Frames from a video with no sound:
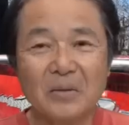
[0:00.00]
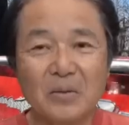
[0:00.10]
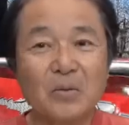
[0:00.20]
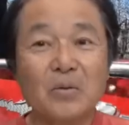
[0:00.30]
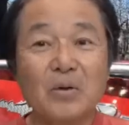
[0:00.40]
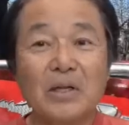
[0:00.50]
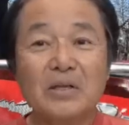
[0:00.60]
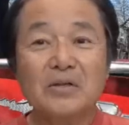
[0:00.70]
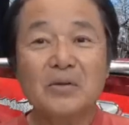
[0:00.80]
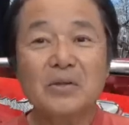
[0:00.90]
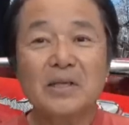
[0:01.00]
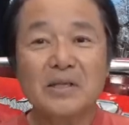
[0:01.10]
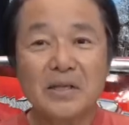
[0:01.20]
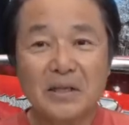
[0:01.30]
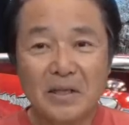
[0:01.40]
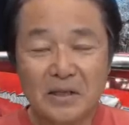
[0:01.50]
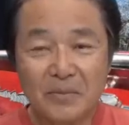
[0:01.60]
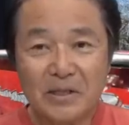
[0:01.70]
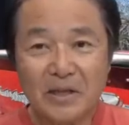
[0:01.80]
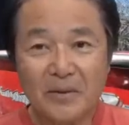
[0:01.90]
ここの話をさせていただき
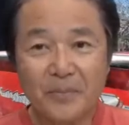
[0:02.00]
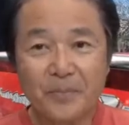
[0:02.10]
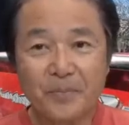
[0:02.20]
ました。